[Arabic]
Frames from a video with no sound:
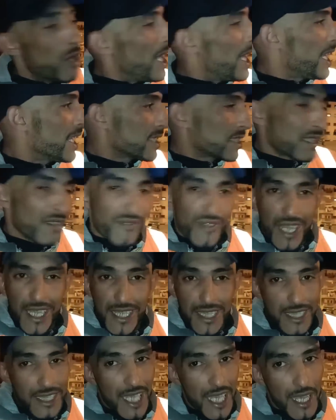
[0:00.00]
واحد
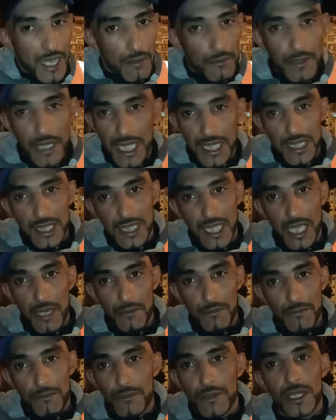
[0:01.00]
فقدناه من
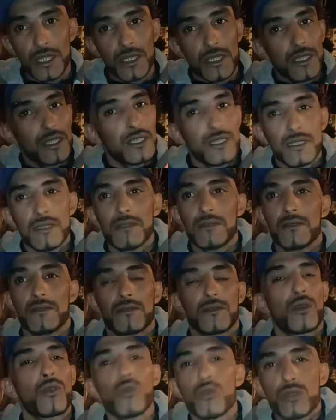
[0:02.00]
الدرب من
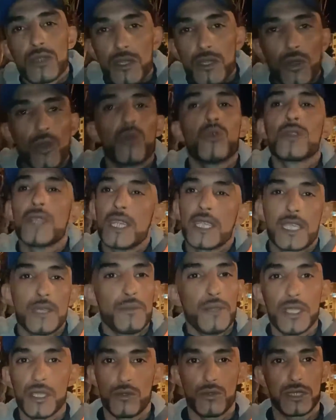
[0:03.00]
خونا
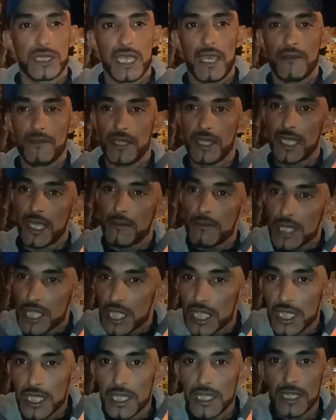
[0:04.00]
الكبير وصافي راه
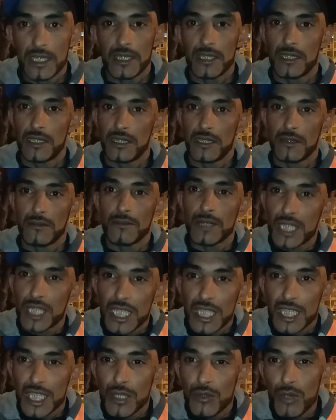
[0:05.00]
ماشي
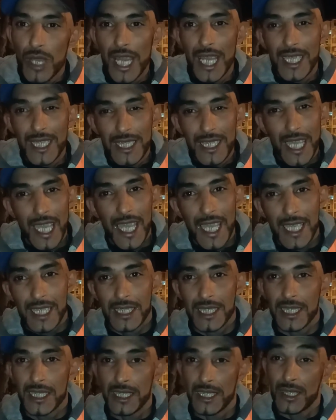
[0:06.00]
ماشي شي واحد اللي
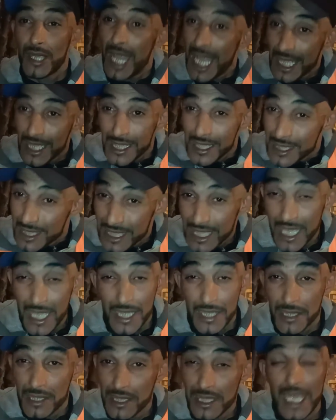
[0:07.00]
عادي واحد
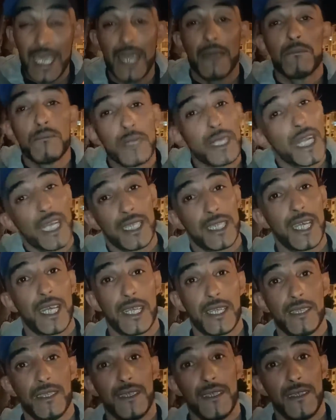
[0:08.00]
الانسان الله يعمر
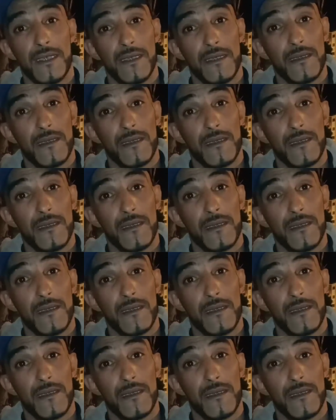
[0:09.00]
هذا